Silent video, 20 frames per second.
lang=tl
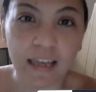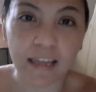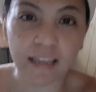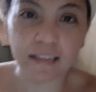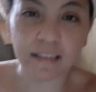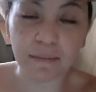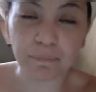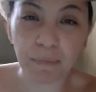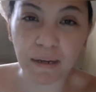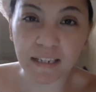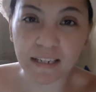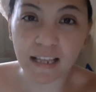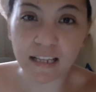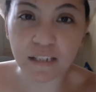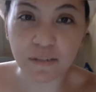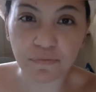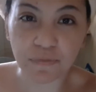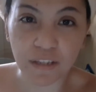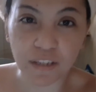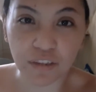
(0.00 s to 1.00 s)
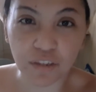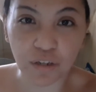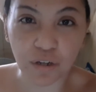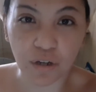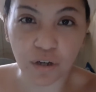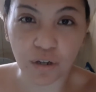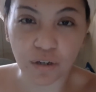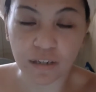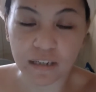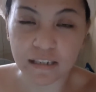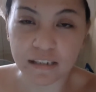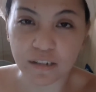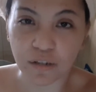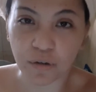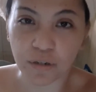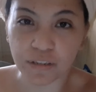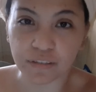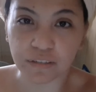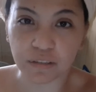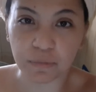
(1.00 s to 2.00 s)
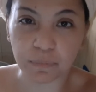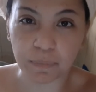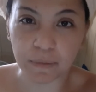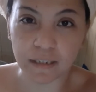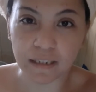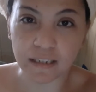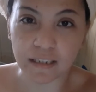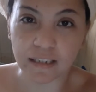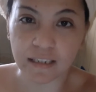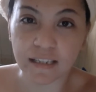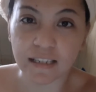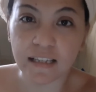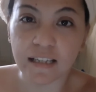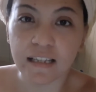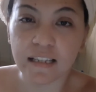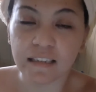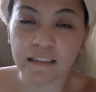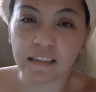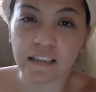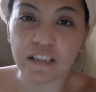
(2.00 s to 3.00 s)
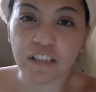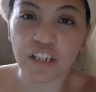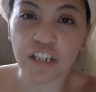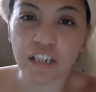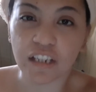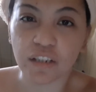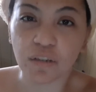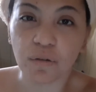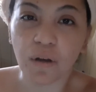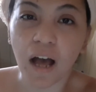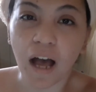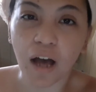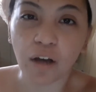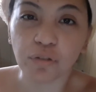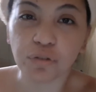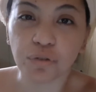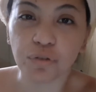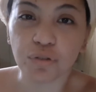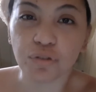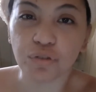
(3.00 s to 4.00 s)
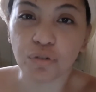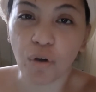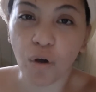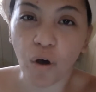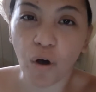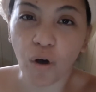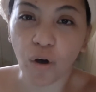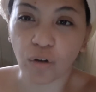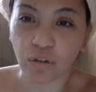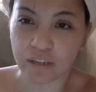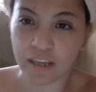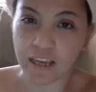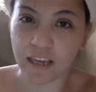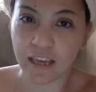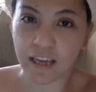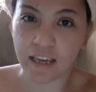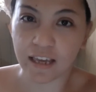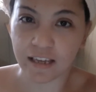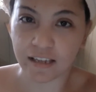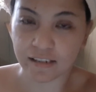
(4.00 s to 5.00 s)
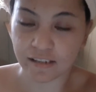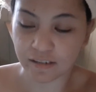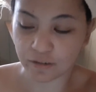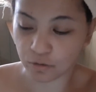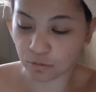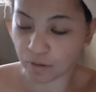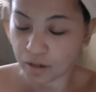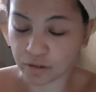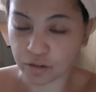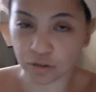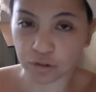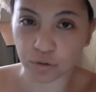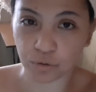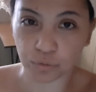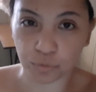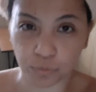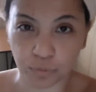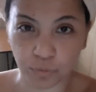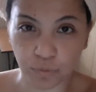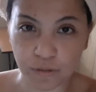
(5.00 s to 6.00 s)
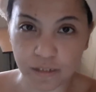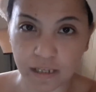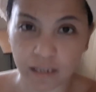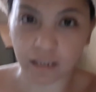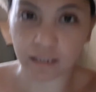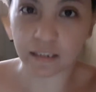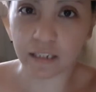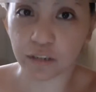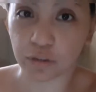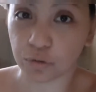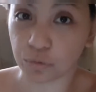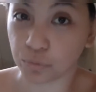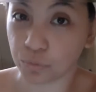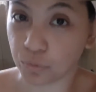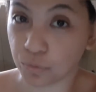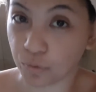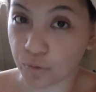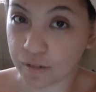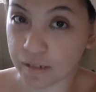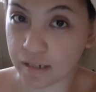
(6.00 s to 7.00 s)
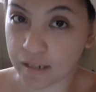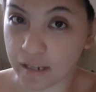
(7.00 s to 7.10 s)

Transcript: And my next video is going to be teaching you how to draw. Yes. Kung ano yung tinuturo ko sa kanya, ituturo ko